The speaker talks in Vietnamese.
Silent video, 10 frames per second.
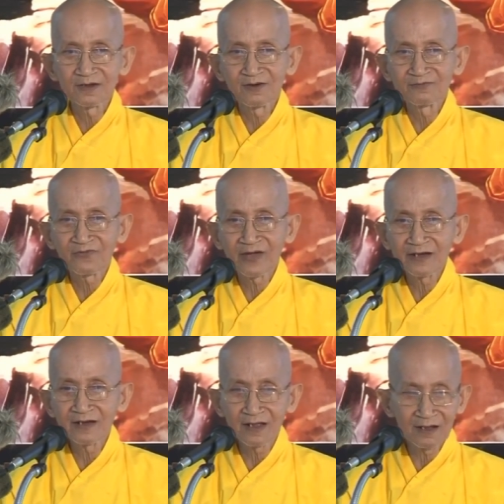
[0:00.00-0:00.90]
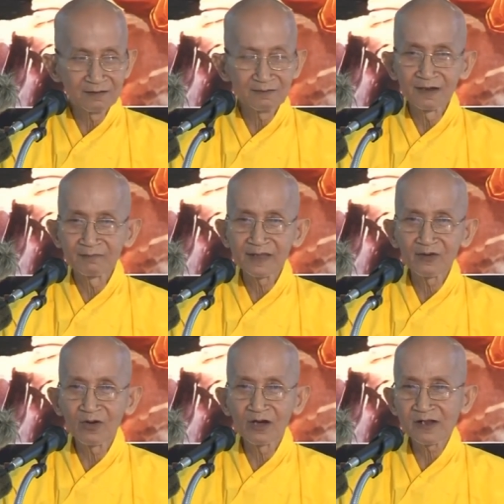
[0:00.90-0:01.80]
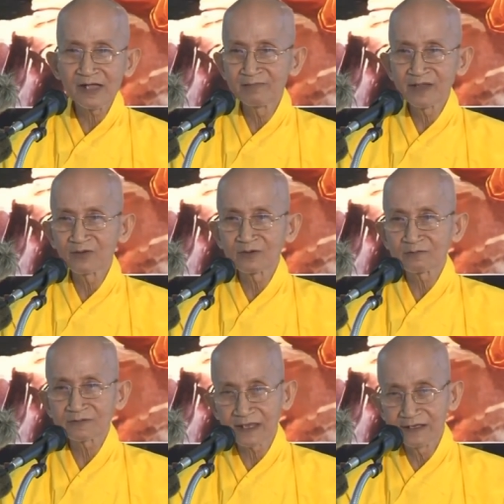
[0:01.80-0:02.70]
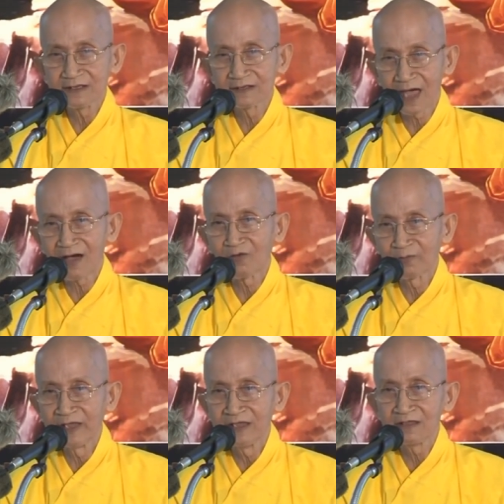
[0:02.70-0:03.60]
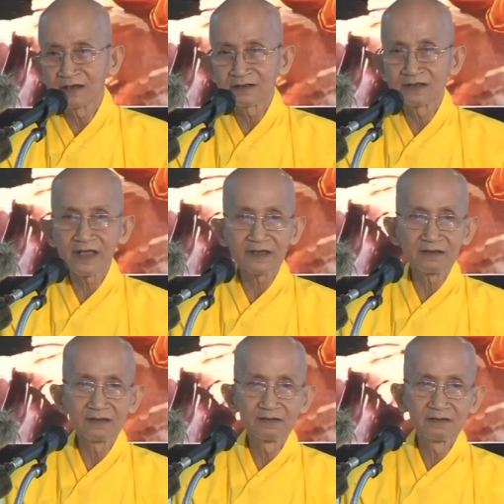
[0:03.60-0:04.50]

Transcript: chứ không phải là mấy con ở đây mấy con tây tàu mỹ nhật gì đấy